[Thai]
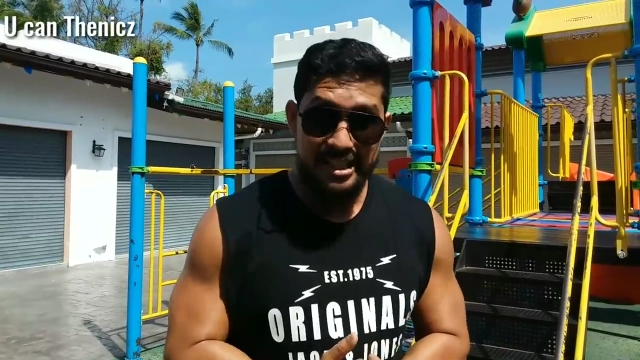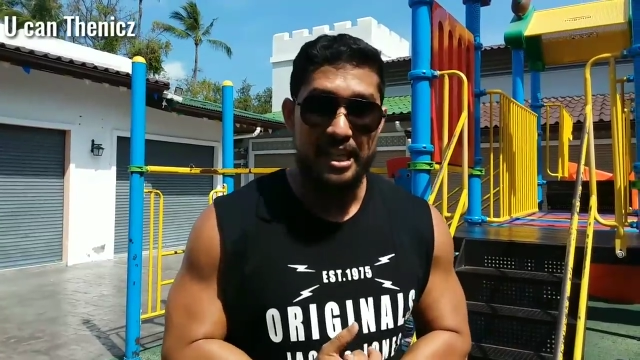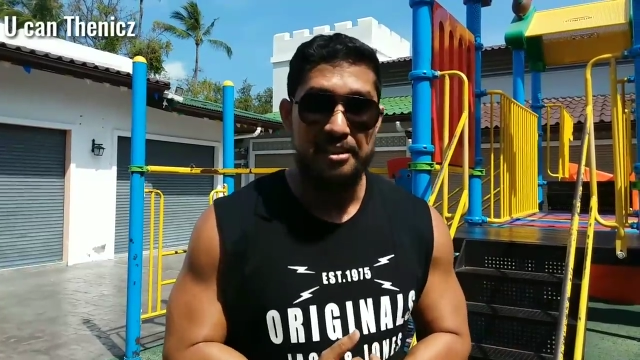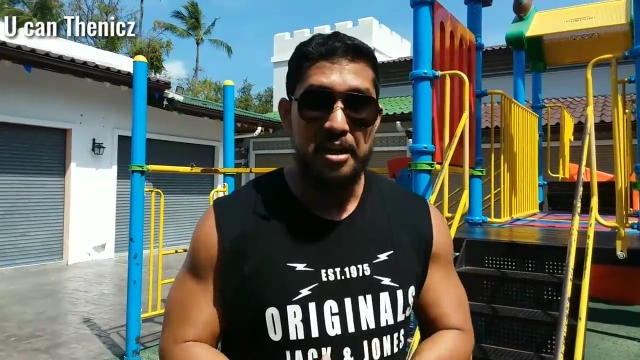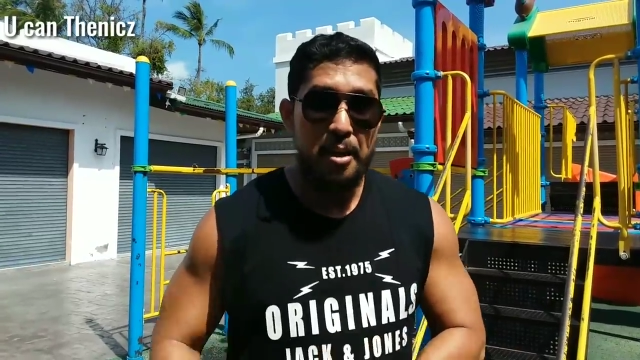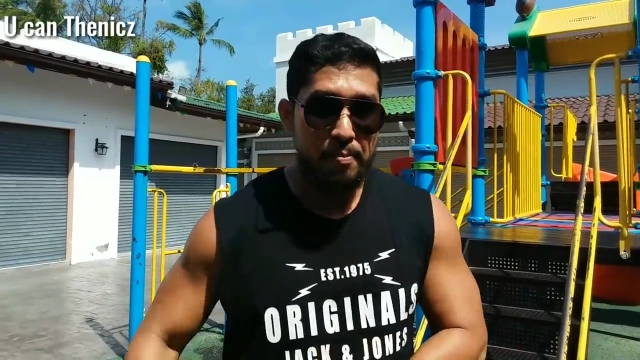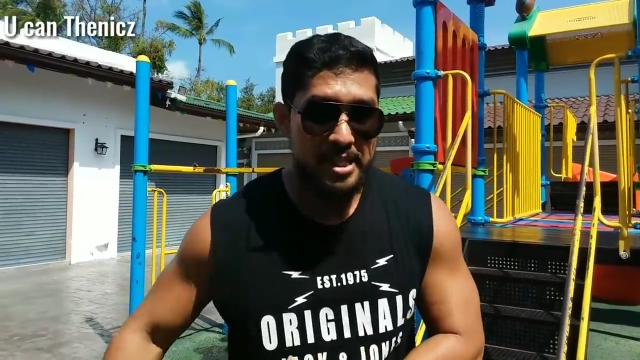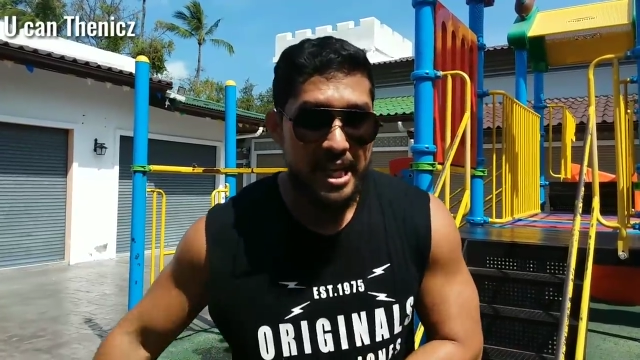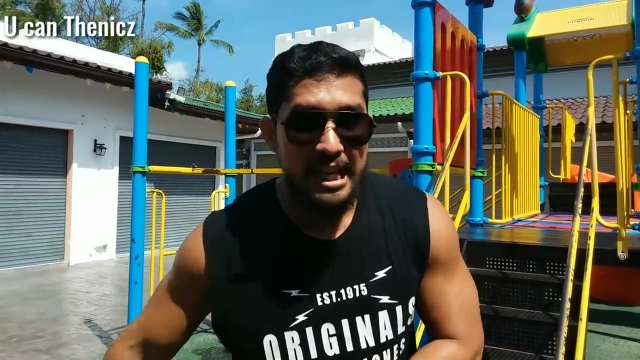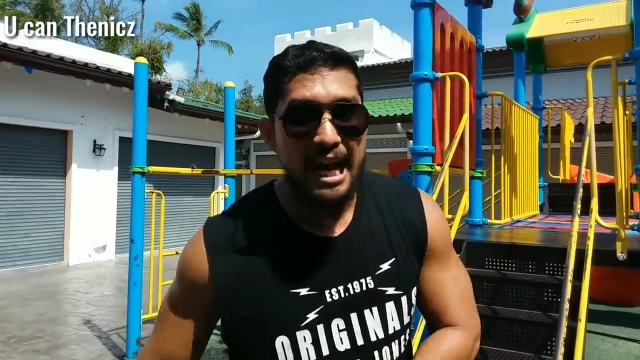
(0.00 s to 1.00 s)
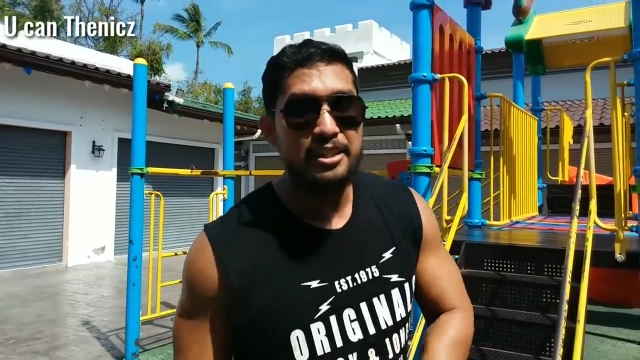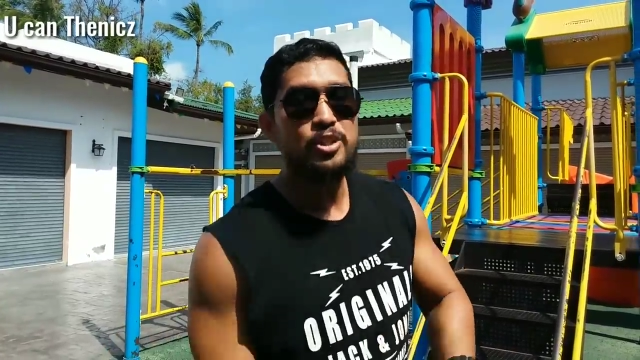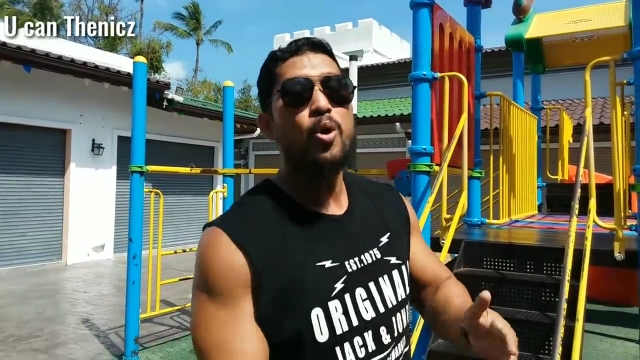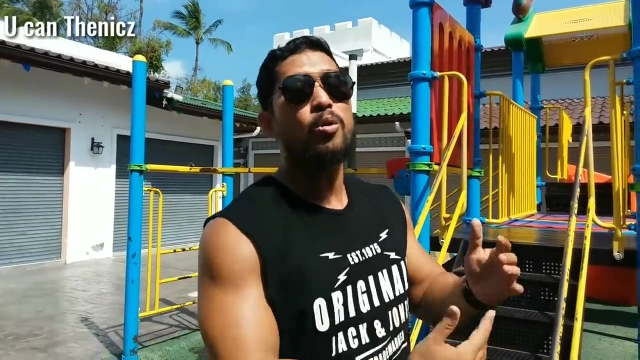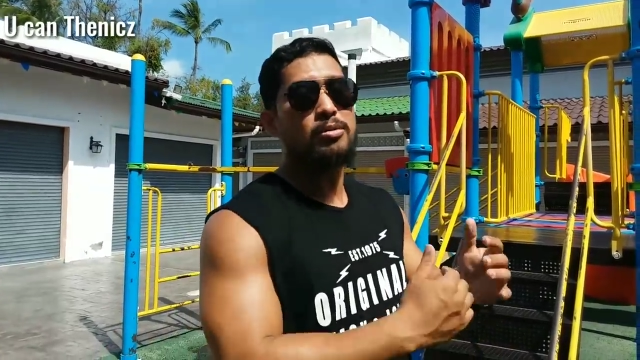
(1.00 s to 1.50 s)
ริงๆไม่ใช่การ
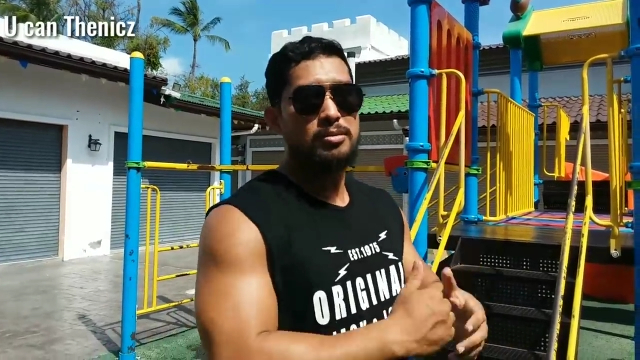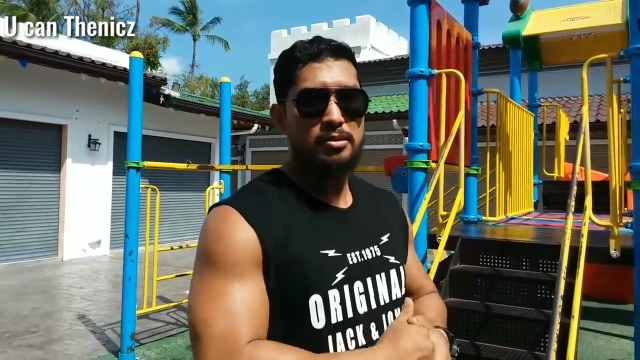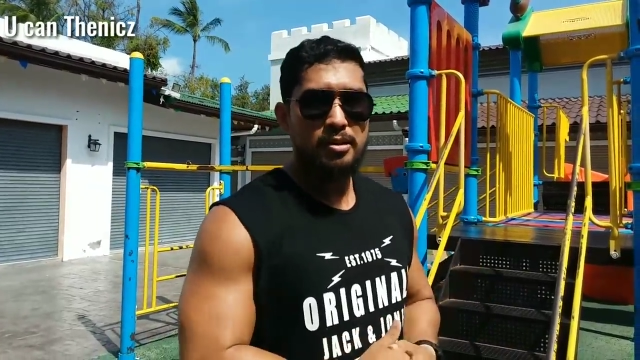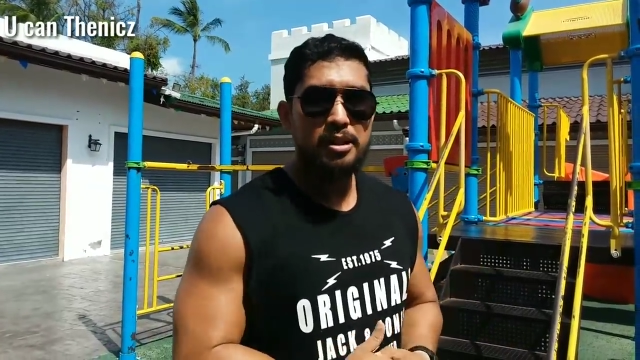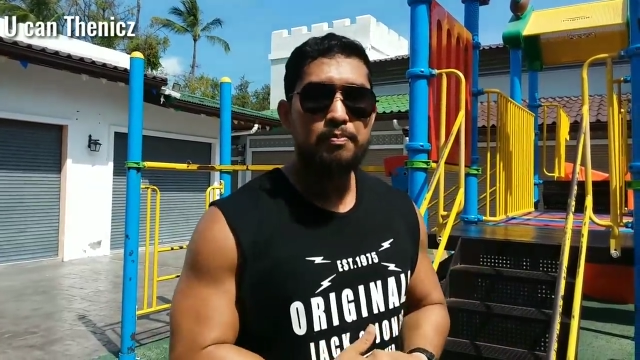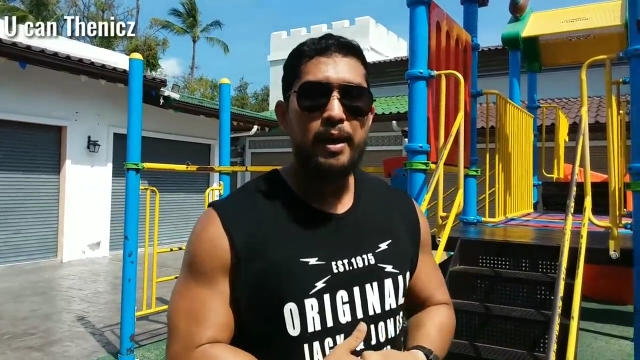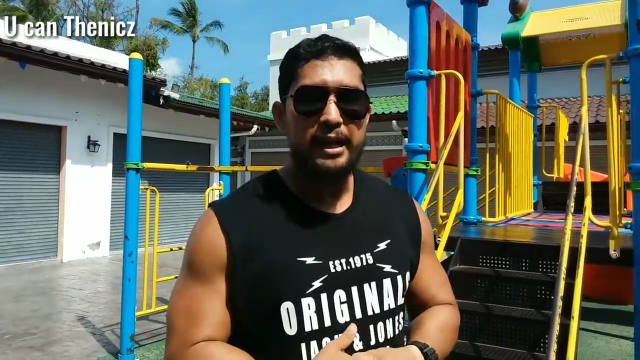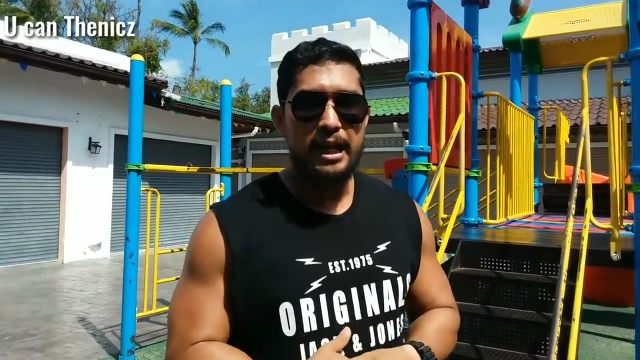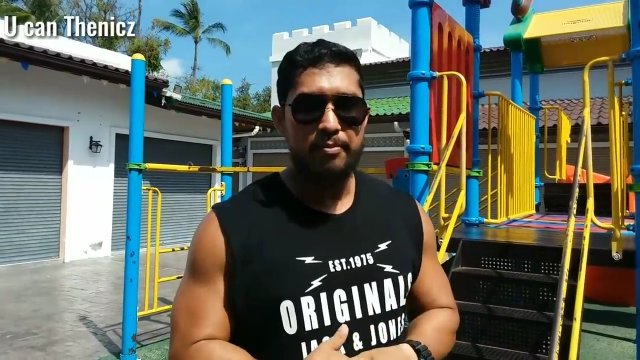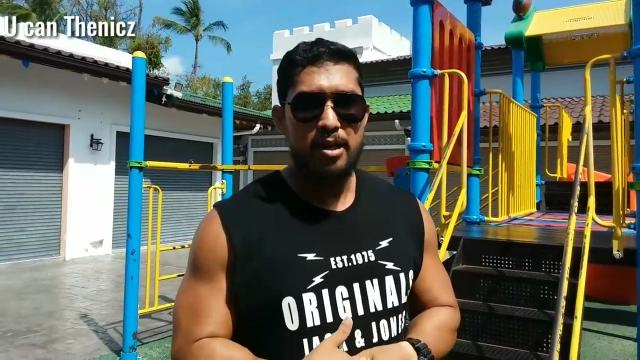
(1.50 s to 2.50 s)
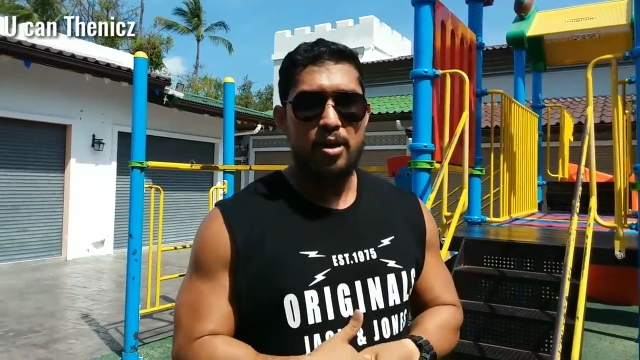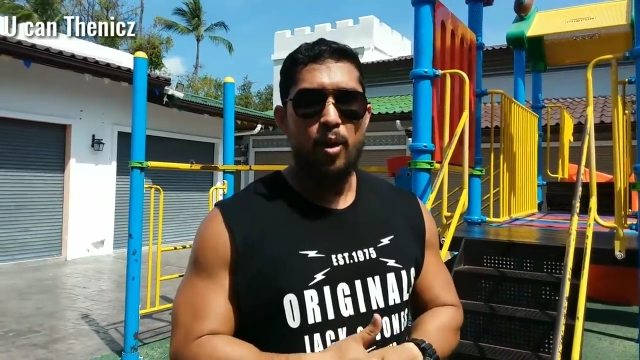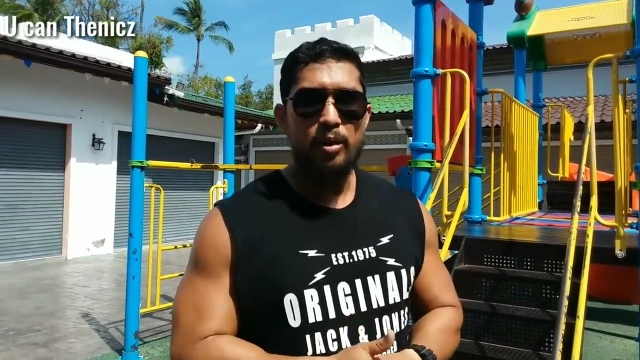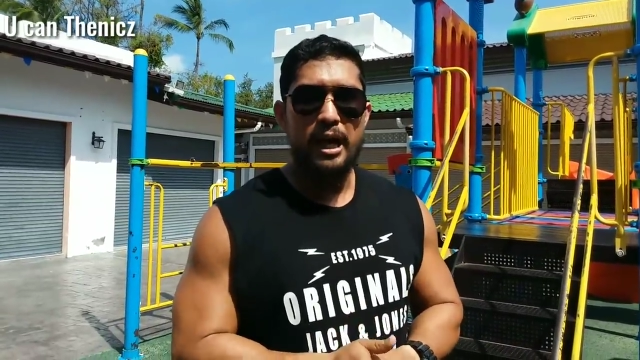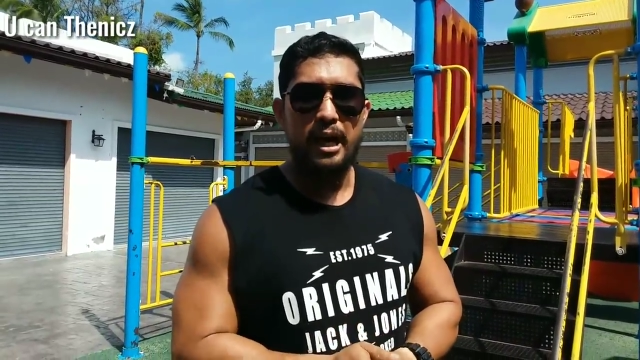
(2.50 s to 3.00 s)
โยกขึ้นไปนะครับ
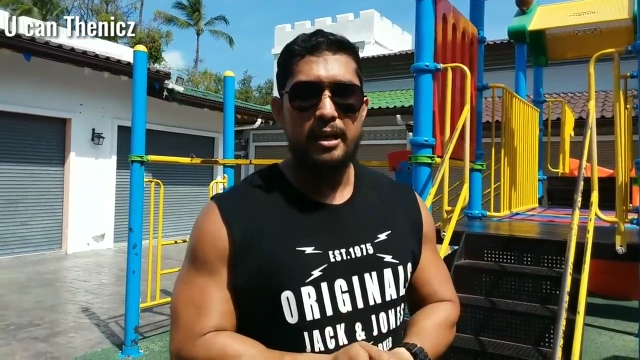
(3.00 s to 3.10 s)
โอเค